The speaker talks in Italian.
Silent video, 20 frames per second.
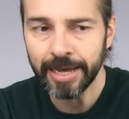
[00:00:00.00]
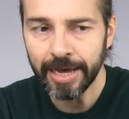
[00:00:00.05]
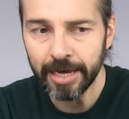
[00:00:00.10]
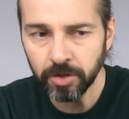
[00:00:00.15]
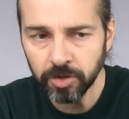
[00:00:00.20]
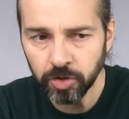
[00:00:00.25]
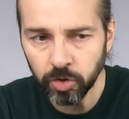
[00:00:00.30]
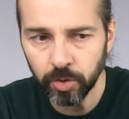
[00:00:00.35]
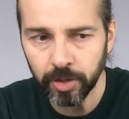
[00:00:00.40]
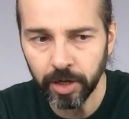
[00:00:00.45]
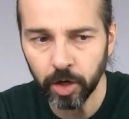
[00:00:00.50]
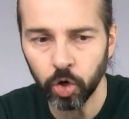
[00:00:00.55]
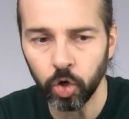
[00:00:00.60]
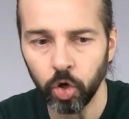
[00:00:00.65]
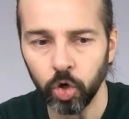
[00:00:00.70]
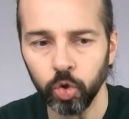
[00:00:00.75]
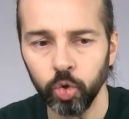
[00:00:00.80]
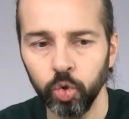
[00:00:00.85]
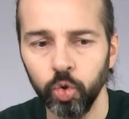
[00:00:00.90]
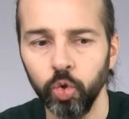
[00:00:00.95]
E io sono
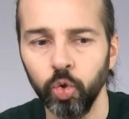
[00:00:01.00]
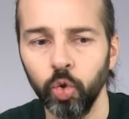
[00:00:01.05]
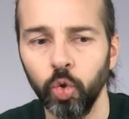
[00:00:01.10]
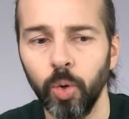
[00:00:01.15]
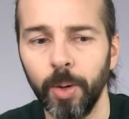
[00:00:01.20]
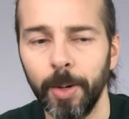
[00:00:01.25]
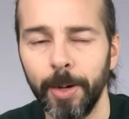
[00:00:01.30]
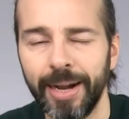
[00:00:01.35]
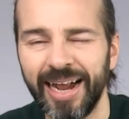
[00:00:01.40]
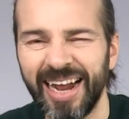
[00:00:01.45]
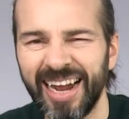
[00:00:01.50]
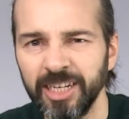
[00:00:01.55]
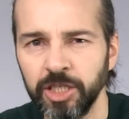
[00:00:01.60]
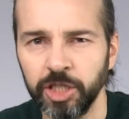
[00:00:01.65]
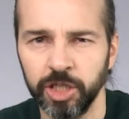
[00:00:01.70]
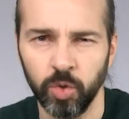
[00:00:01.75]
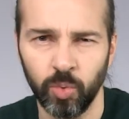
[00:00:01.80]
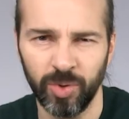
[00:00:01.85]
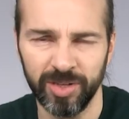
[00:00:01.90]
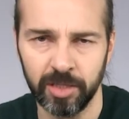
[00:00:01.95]
d'accordo al
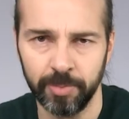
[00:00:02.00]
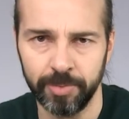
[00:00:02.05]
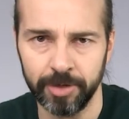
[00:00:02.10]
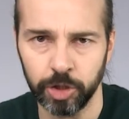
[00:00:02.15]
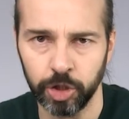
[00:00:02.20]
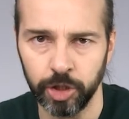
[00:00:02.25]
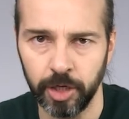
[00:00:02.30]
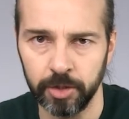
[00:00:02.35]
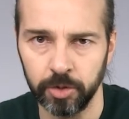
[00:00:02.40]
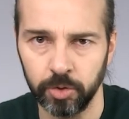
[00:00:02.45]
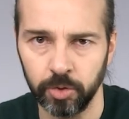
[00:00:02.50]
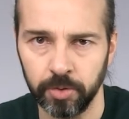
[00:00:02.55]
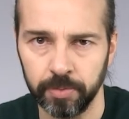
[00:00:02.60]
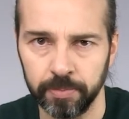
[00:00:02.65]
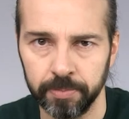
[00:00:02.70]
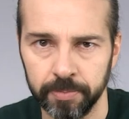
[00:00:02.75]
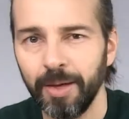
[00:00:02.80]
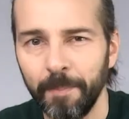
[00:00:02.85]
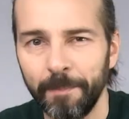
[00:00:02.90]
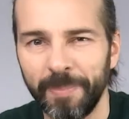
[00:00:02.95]

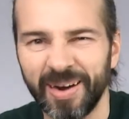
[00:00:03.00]
50%.